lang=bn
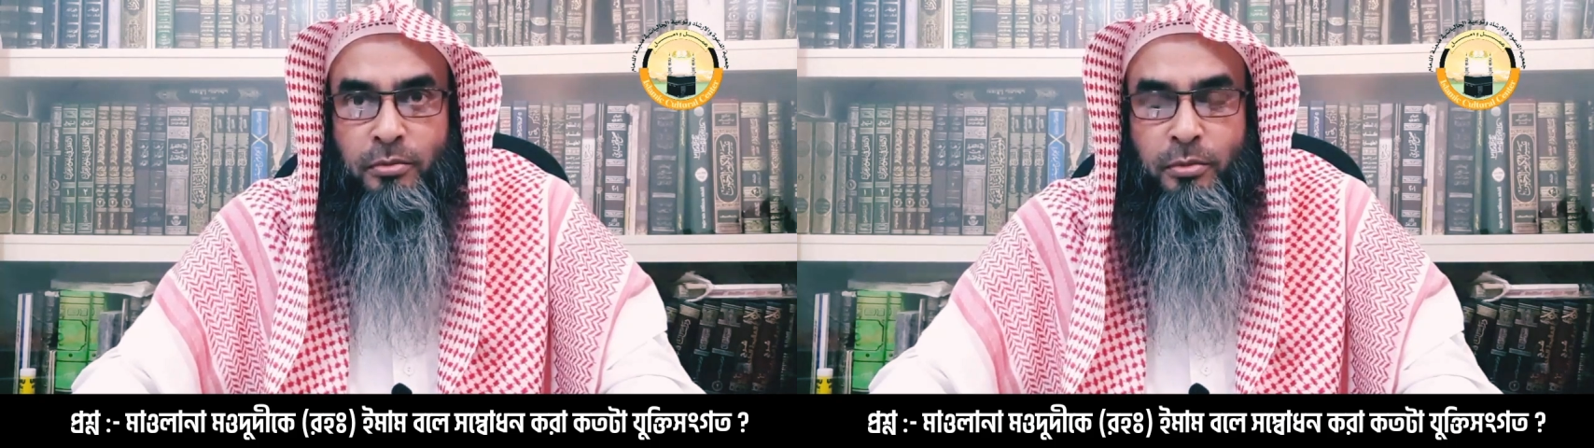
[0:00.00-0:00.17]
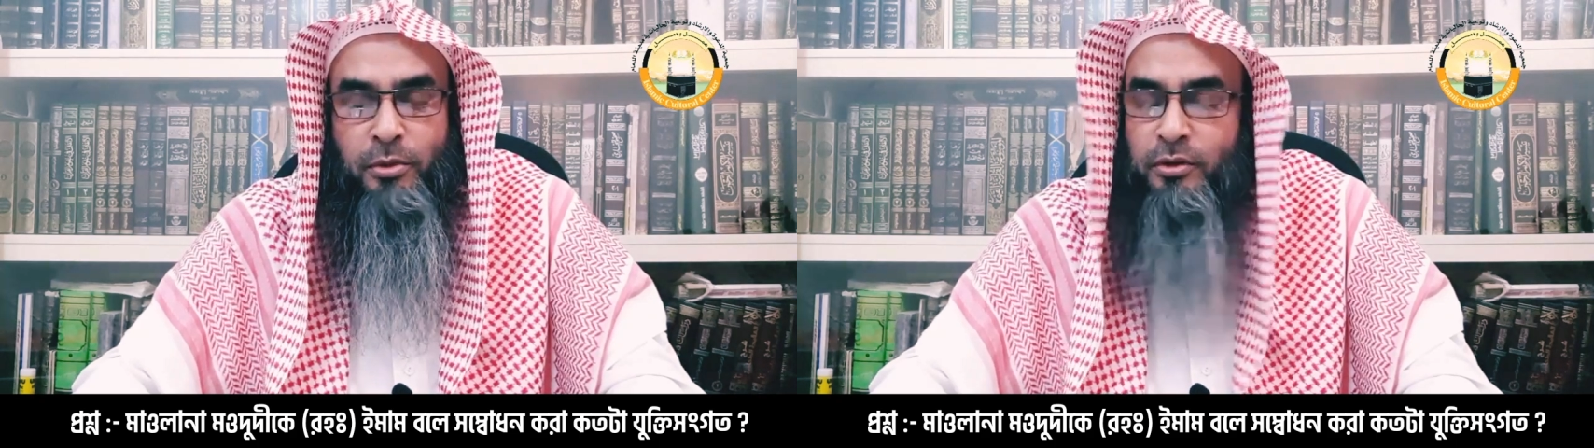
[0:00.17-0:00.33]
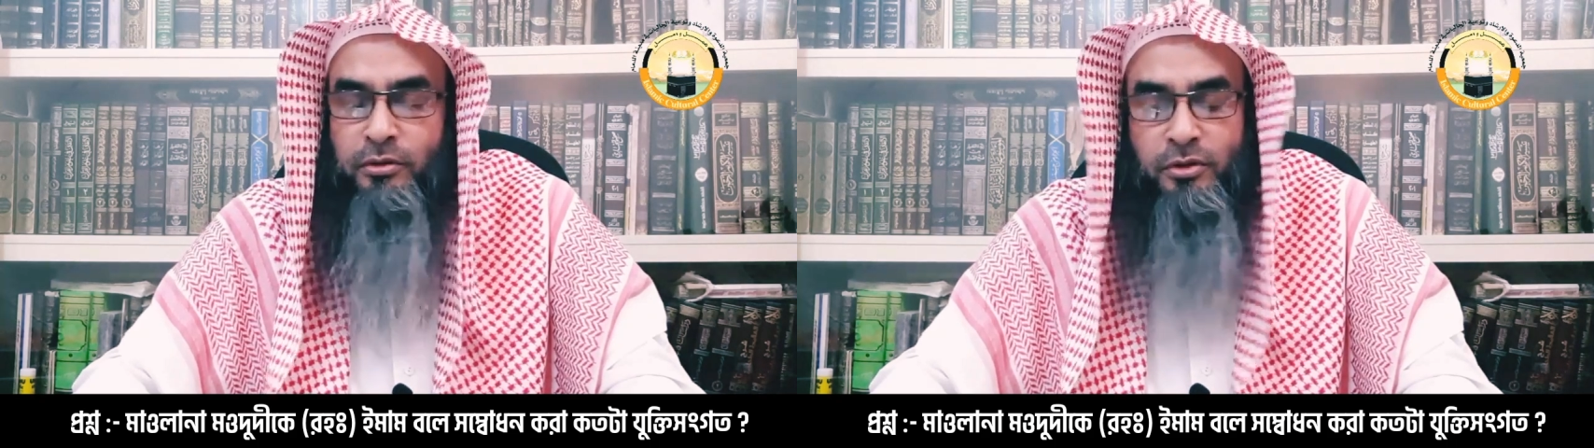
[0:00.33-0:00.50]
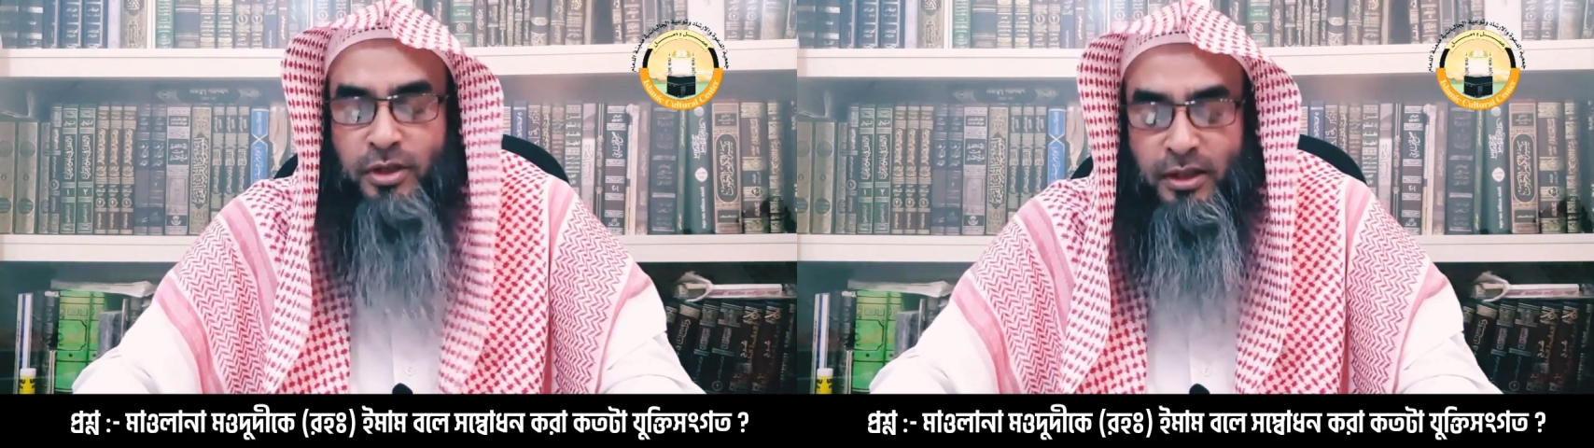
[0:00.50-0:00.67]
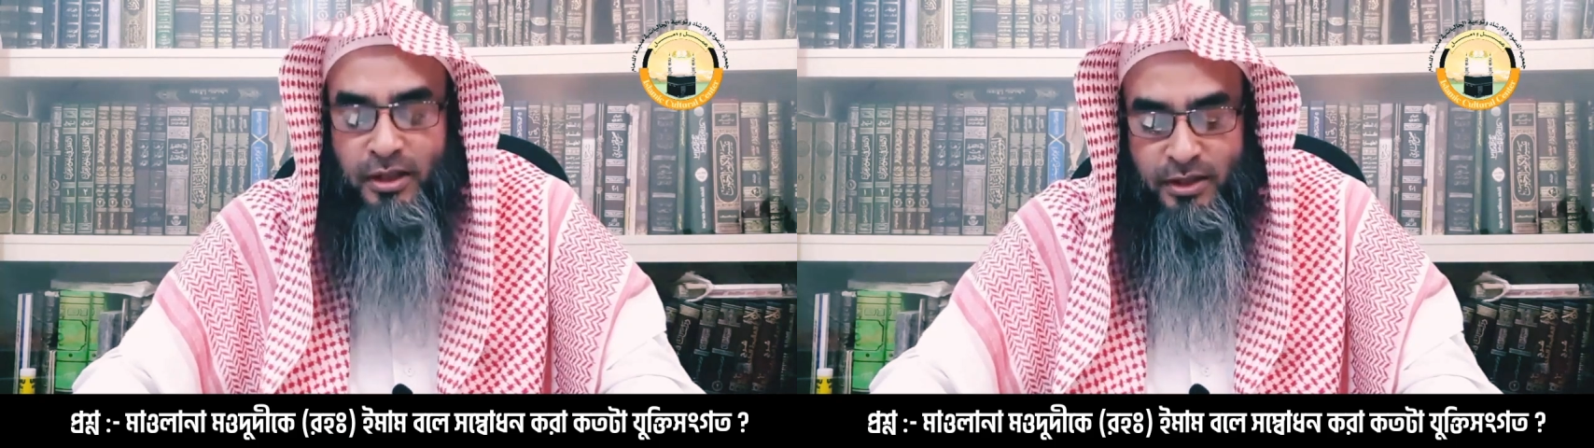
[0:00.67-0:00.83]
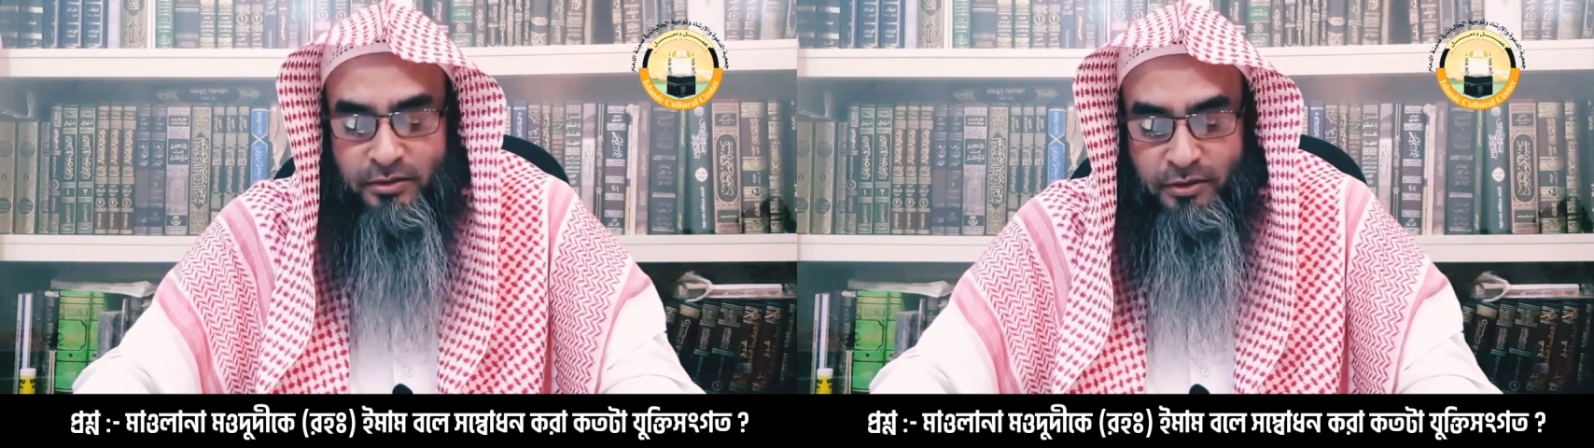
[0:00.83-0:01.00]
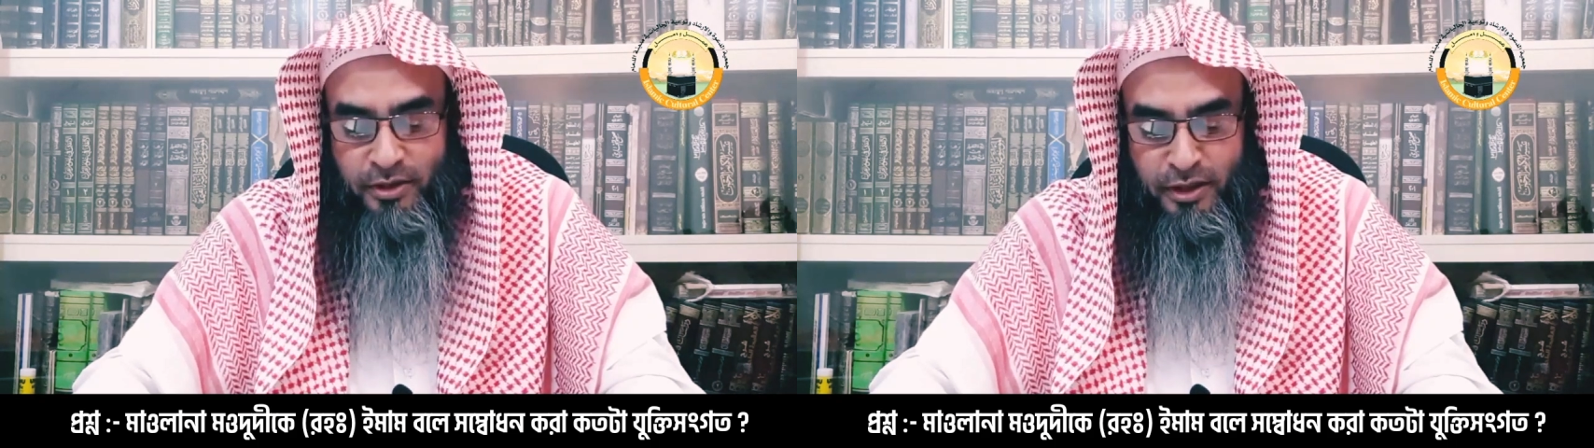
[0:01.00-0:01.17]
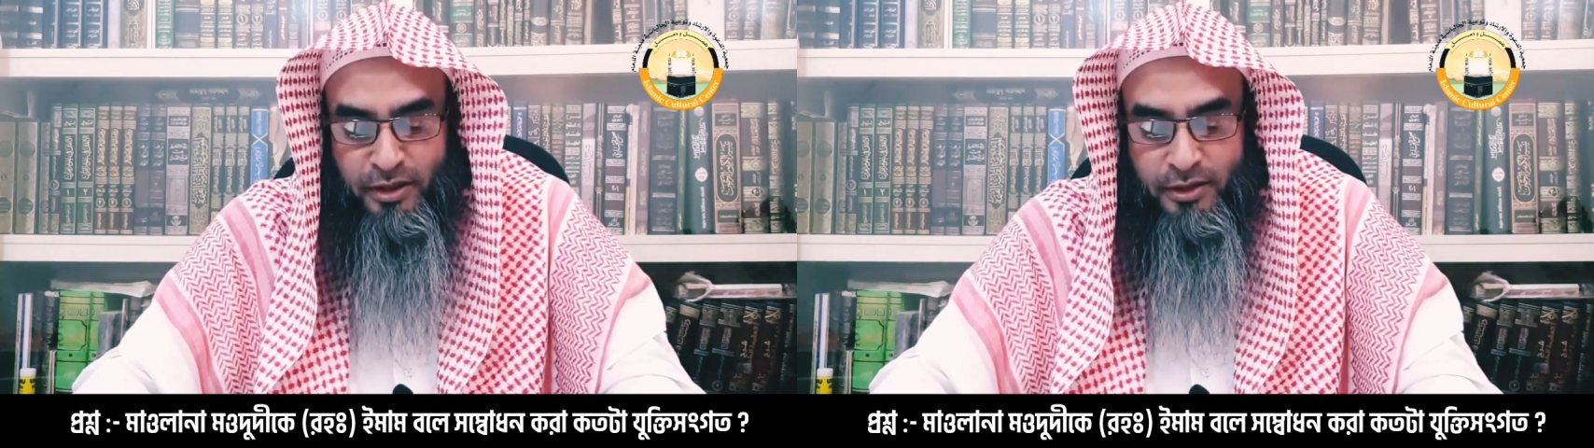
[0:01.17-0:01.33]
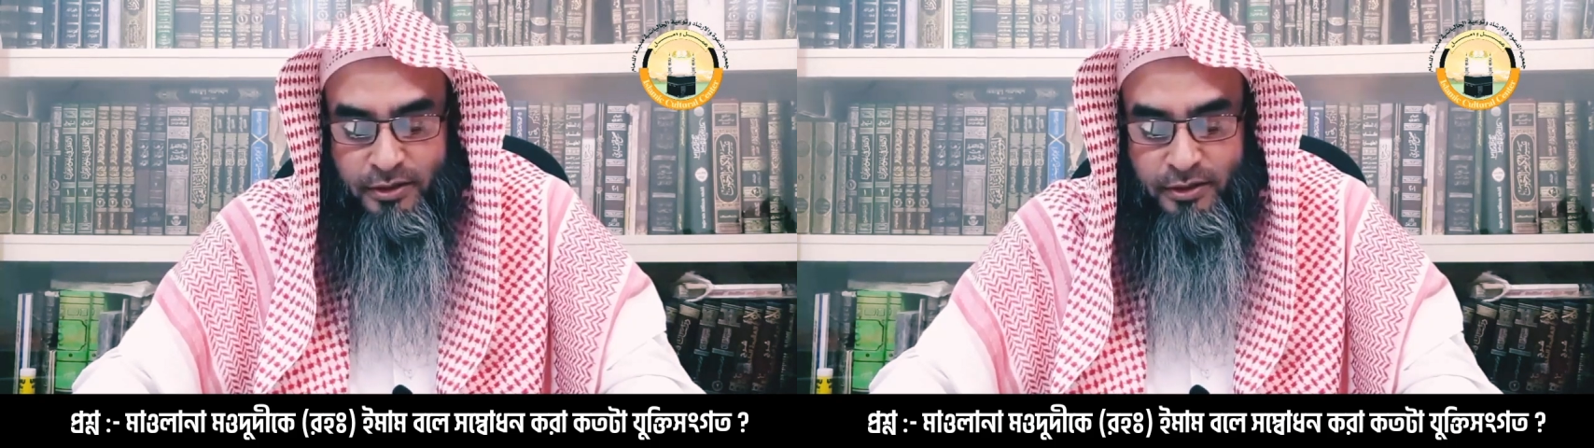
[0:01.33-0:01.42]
বড় দোষের কাজ করেনি